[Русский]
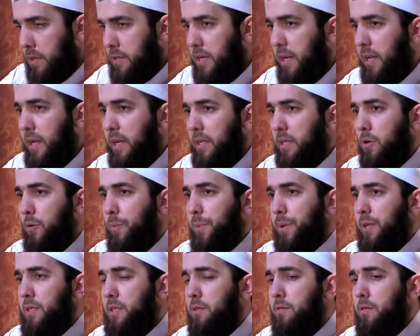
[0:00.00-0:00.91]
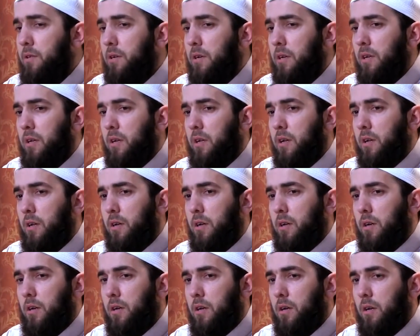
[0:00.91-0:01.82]
Цель этого призыва –
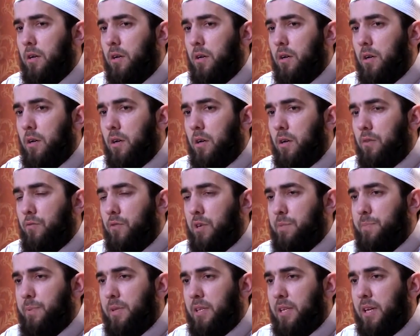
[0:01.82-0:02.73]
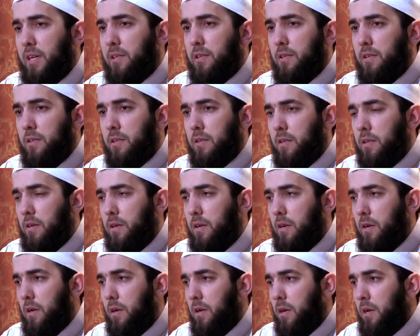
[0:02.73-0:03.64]
воспитать
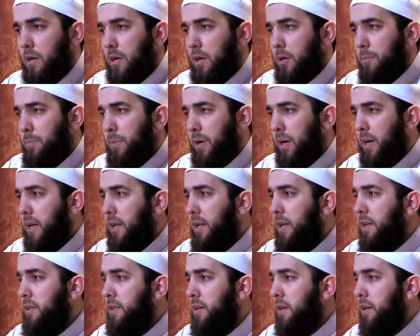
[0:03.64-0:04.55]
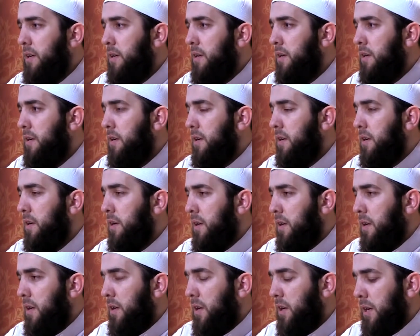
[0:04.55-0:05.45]
поколение,
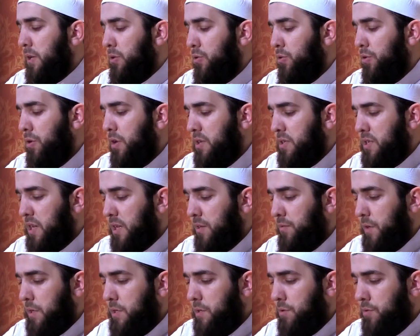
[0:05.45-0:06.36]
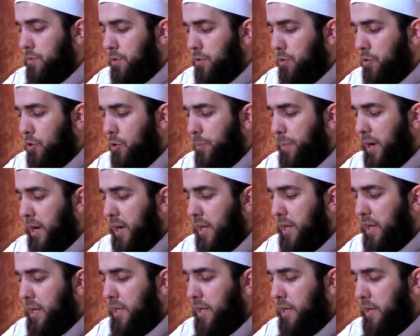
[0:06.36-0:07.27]
которое соответствует той
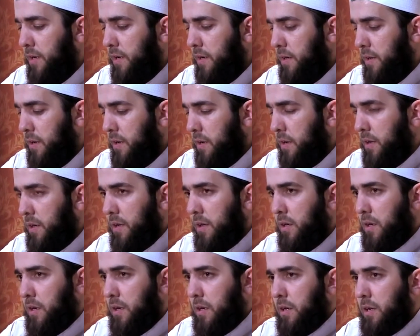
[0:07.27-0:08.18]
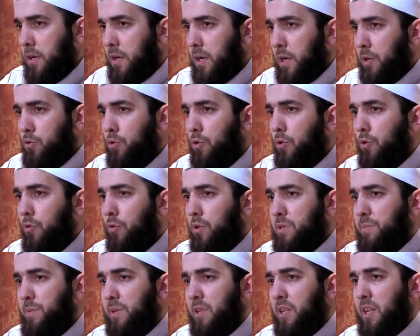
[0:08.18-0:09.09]
поколению, которую
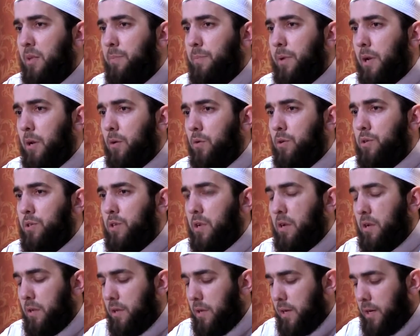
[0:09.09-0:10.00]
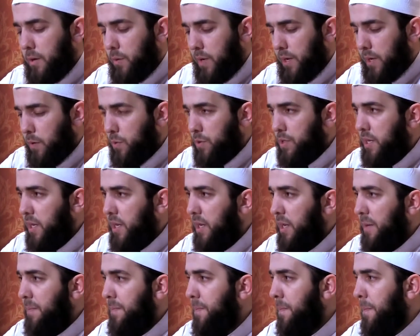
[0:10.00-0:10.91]
воспитал пророк, саллаллаху алейхи
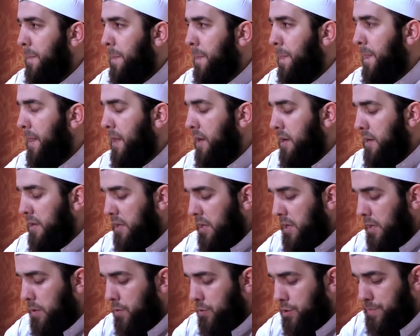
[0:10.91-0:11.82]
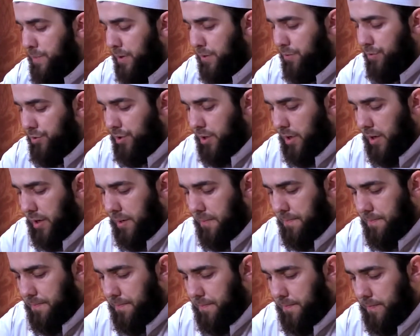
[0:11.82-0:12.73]
вассалям, и его
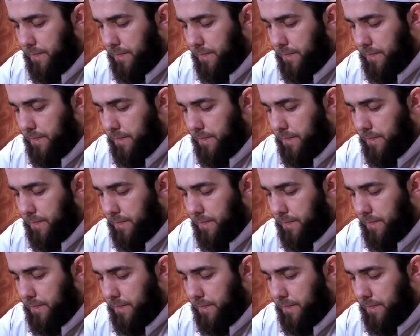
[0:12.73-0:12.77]
сподвижники.